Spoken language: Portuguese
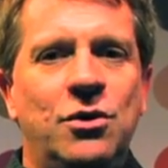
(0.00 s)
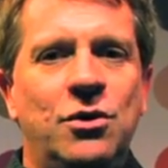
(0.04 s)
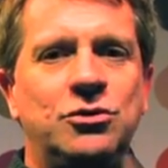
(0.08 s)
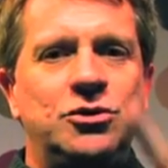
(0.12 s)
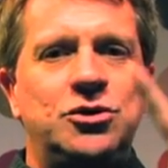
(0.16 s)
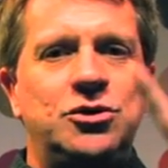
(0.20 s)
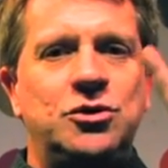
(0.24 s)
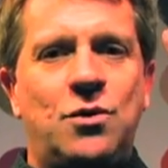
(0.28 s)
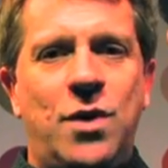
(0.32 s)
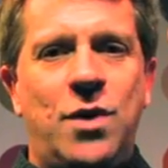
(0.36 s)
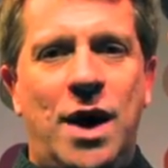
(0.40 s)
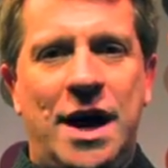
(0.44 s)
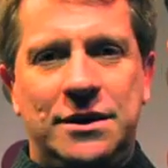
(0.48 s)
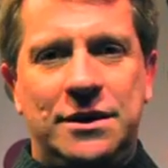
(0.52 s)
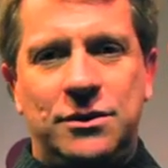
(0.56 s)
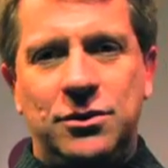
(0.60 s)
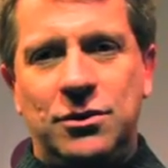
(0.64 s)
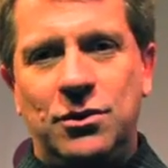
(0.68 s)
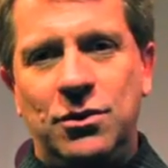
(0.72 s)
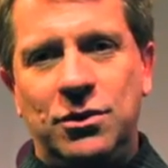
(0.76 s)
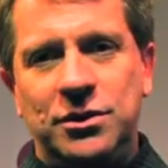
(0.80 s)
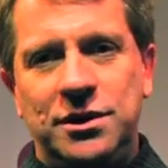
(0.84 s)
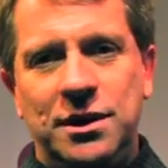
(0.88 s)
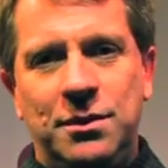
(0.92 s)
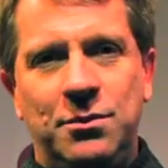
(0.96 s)
Os quatro
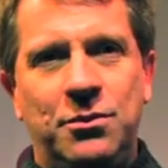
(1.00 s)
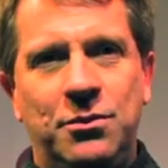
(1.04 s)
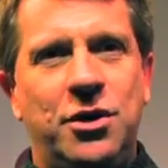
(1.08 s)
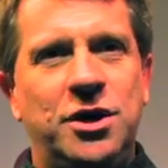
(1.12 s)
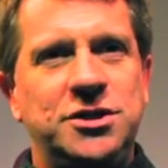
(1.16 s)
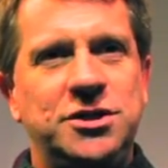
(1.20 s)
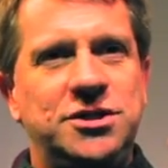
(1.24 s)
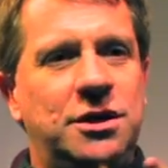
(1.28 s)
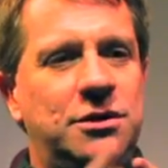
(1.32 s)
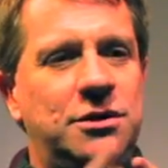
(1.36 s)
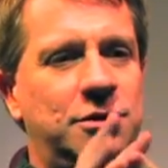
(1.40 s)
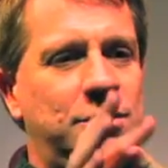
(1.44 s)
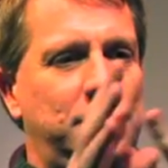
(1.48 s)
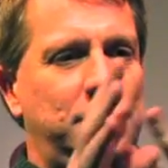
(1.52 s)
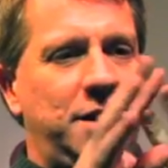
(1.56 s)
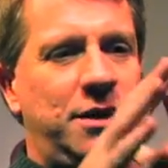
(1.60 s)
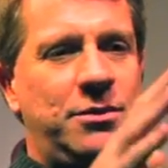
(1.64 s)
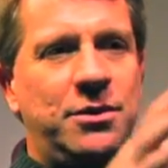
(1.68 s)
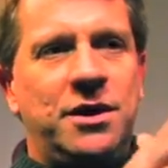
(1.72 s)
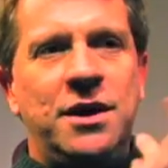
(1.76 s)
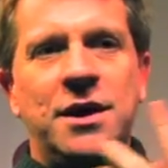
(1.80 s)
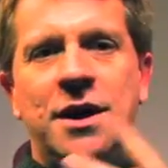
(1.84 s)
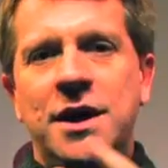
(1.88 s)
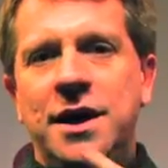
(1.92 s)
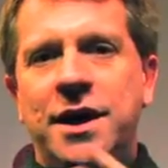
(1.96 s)
Golden Boys, né, que eu não me
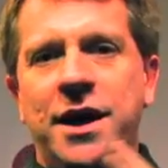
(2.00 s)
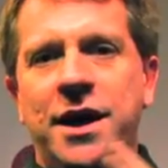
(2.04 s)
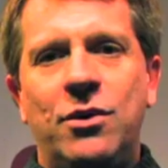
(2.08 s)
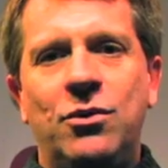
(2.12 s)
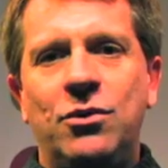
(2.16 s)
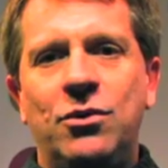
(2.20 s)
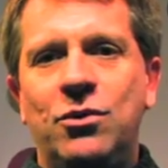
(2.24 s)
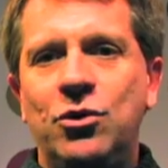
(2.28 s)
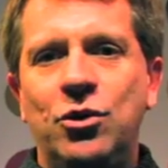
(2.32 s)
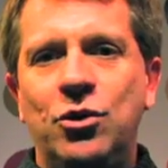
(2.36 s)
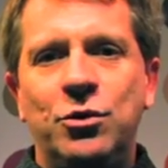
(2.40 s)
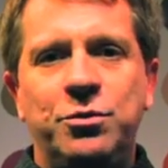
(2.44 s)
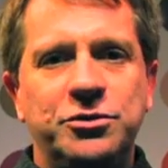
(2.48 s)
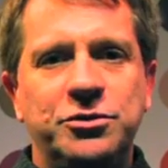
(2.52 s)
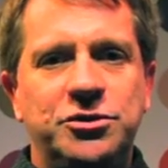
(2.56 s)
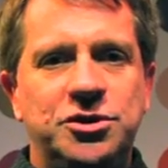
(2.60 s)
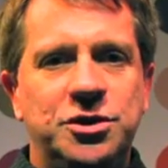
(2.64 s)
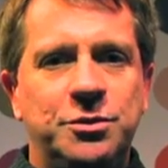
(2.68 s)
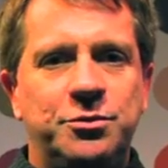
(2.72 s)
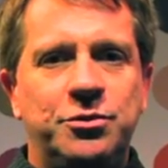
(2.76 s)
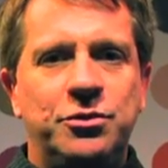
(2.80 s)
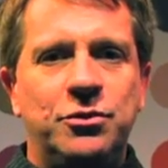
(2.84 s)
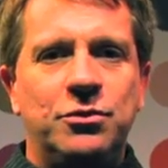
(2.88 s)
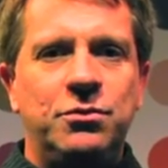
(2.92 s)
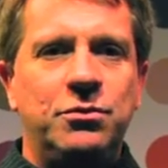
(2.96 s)
lembro, que era um grupo
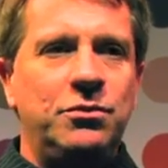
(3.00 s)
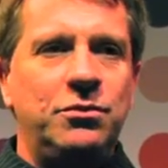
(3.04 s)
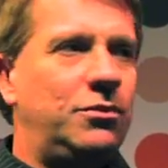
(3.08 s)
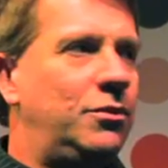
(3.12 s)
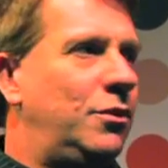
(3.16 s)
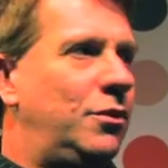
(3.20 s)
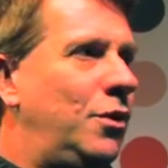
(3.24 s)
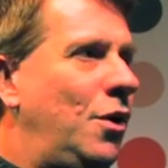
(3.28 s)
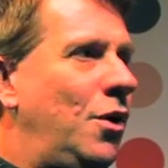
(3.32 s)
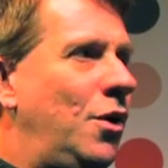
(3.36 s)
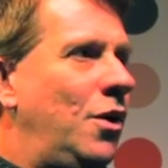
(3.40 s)
tipo um.